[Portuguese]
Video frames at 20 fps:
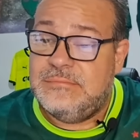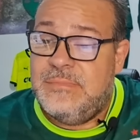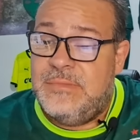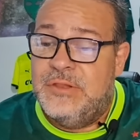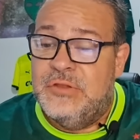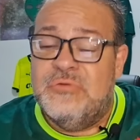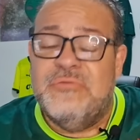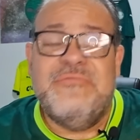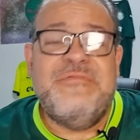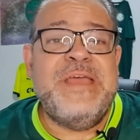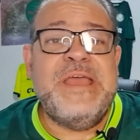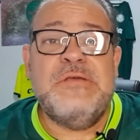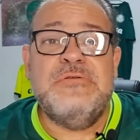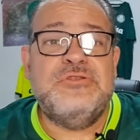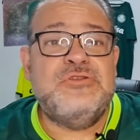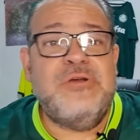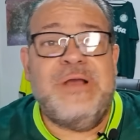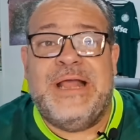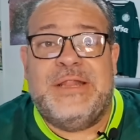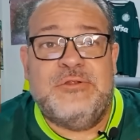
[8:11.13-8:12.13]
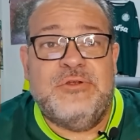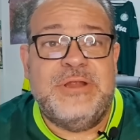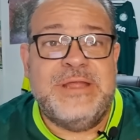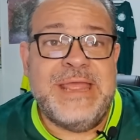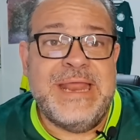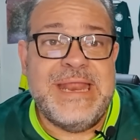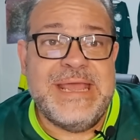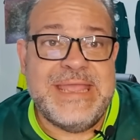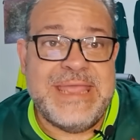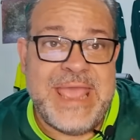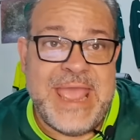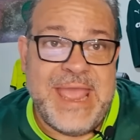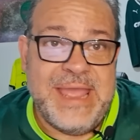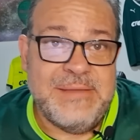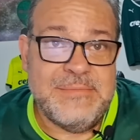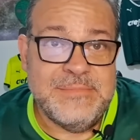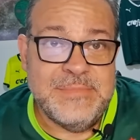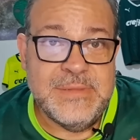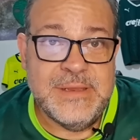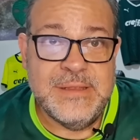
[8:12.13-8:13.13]
não vem o jogador que ele
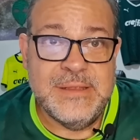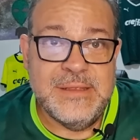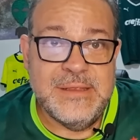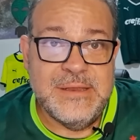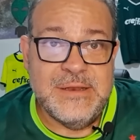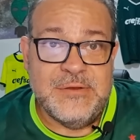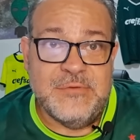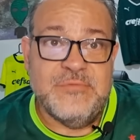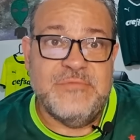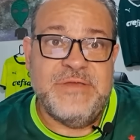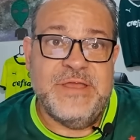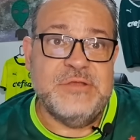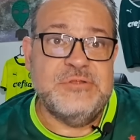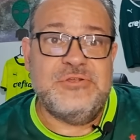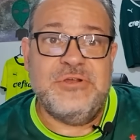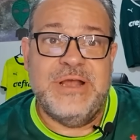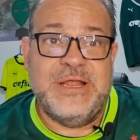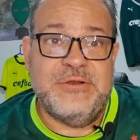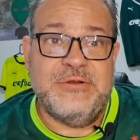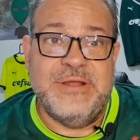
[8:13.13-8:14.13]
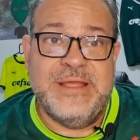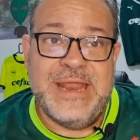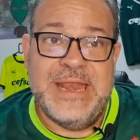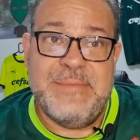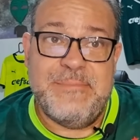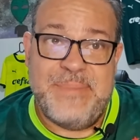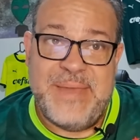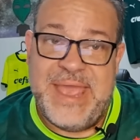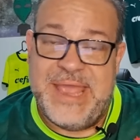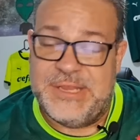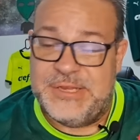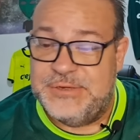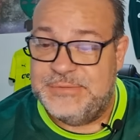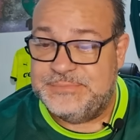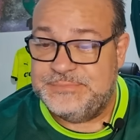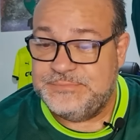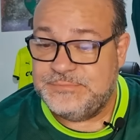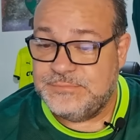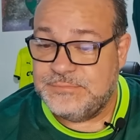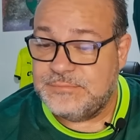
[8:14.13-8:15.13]
quer. Não vem o jogador que ele pede,
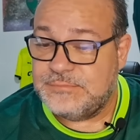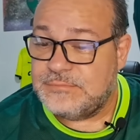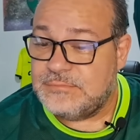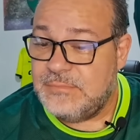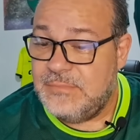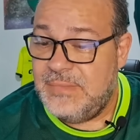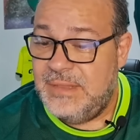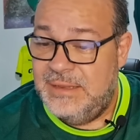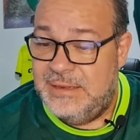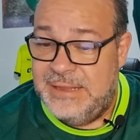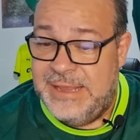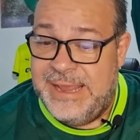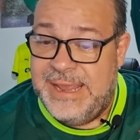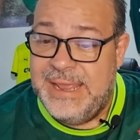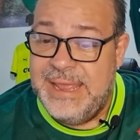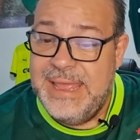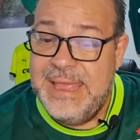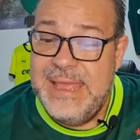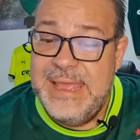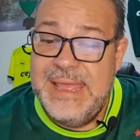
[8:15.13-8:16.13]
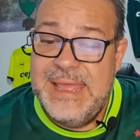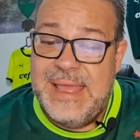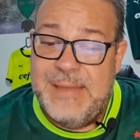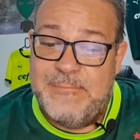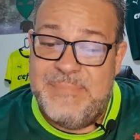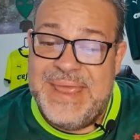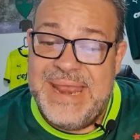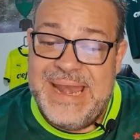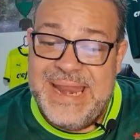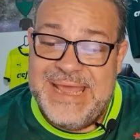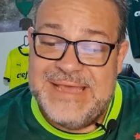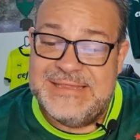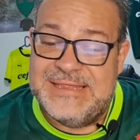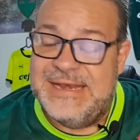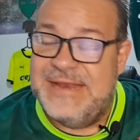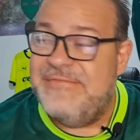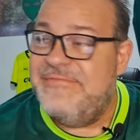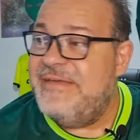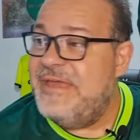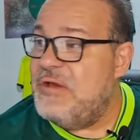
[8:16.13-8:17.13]
né? Beleza,
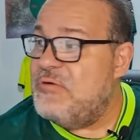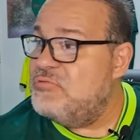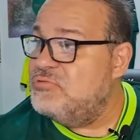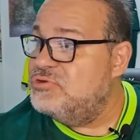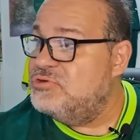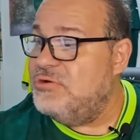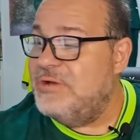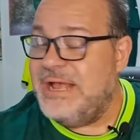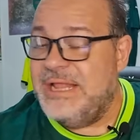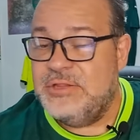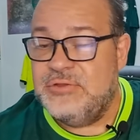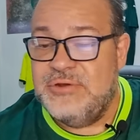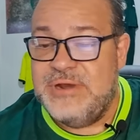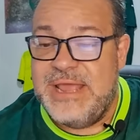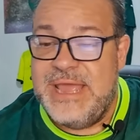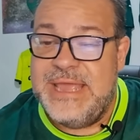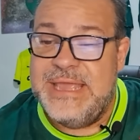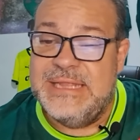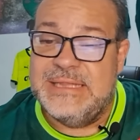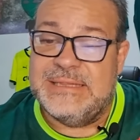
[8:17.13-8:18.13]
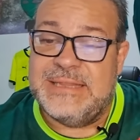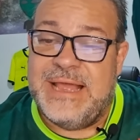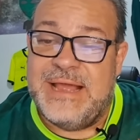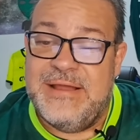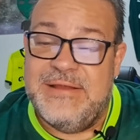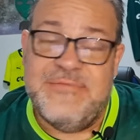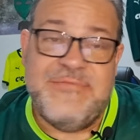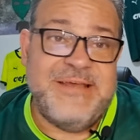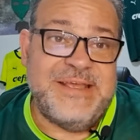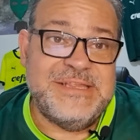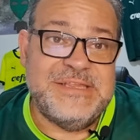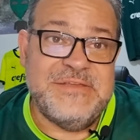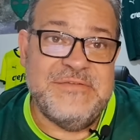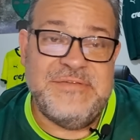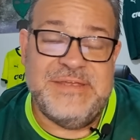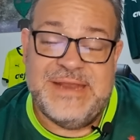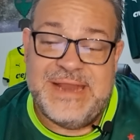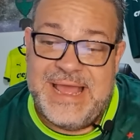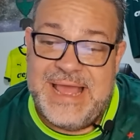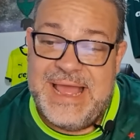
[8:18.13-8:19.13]
né? Veio algum jogador aí e tal, ele vai se
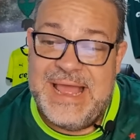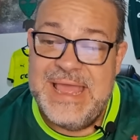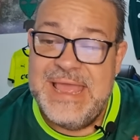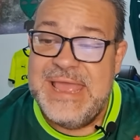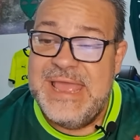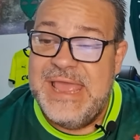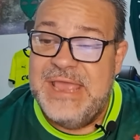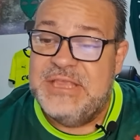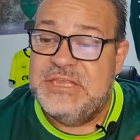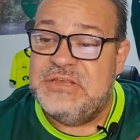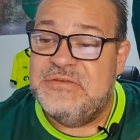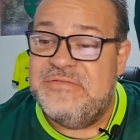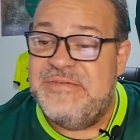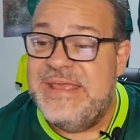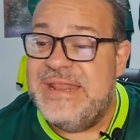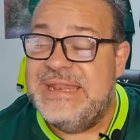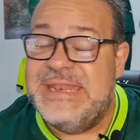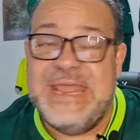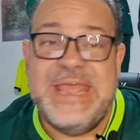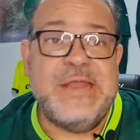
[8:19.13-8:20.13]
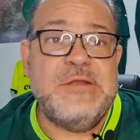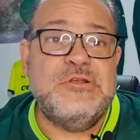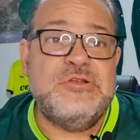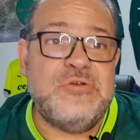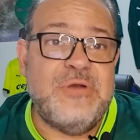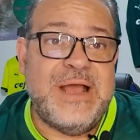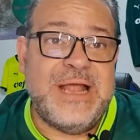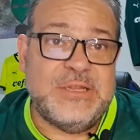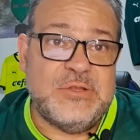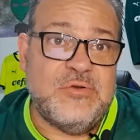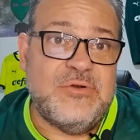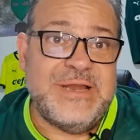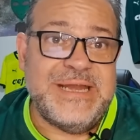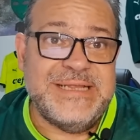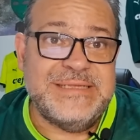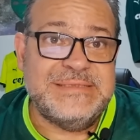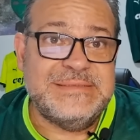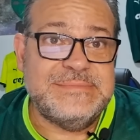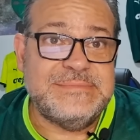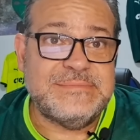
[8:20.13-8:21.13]
virar. A gente vendendo jogadores,